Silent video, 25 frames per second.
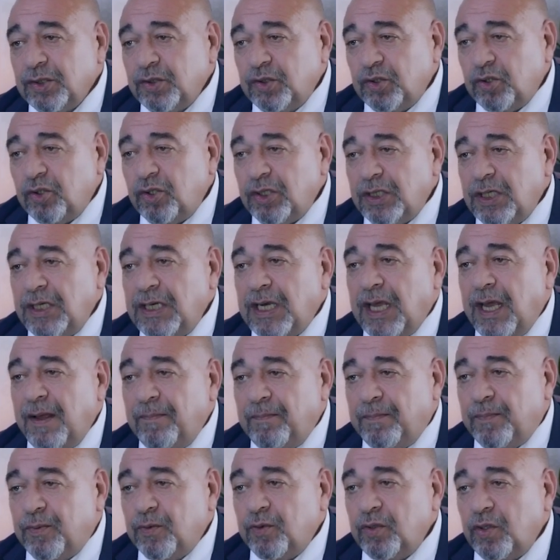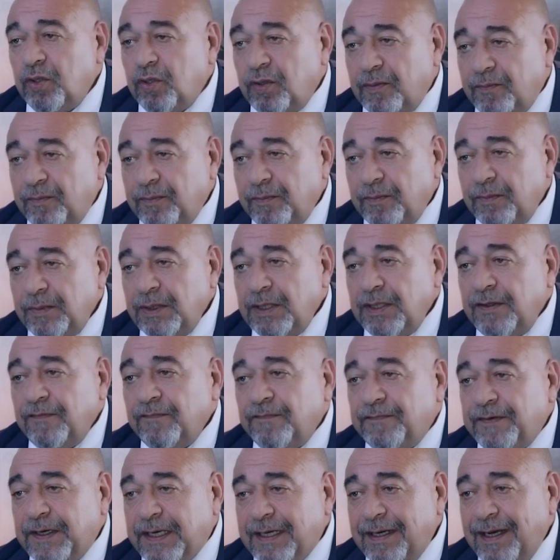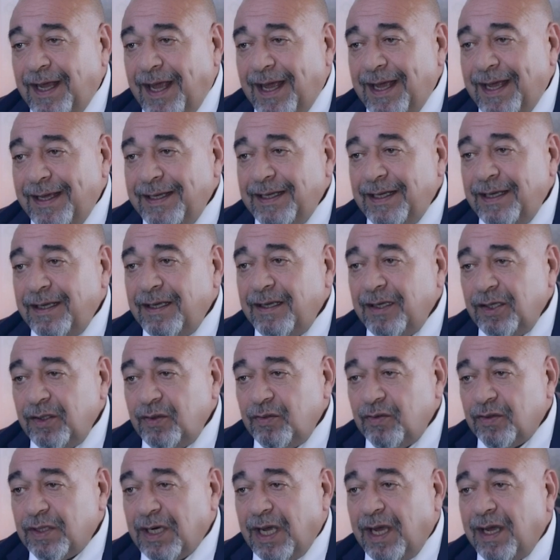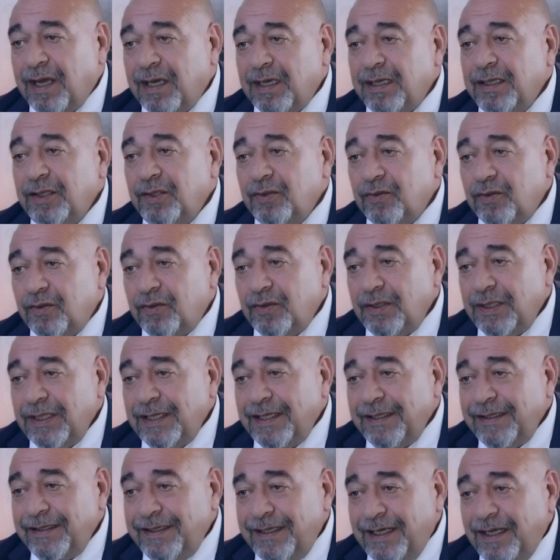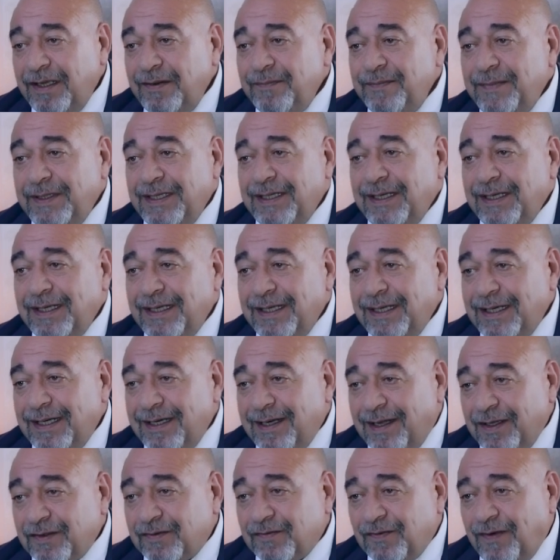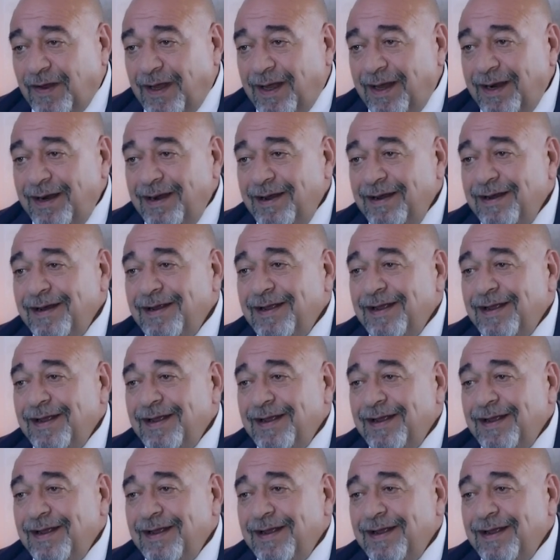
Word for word: دور الاب والام في الرعايه انه انه يحمي الاطفال